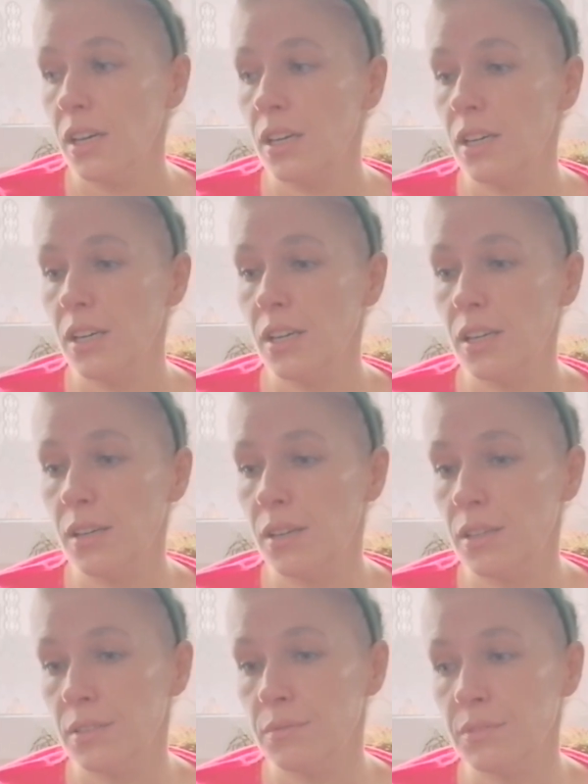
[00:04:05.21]

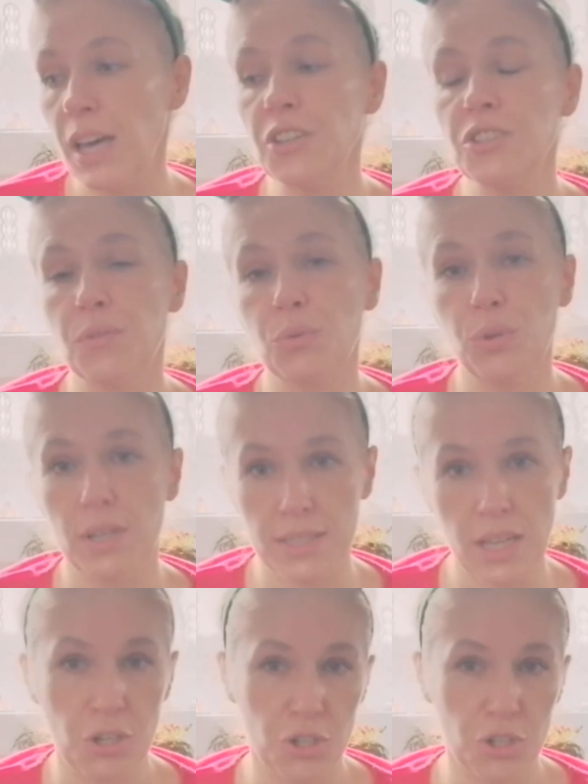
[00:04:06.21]
E, dajcie w ogóle znać,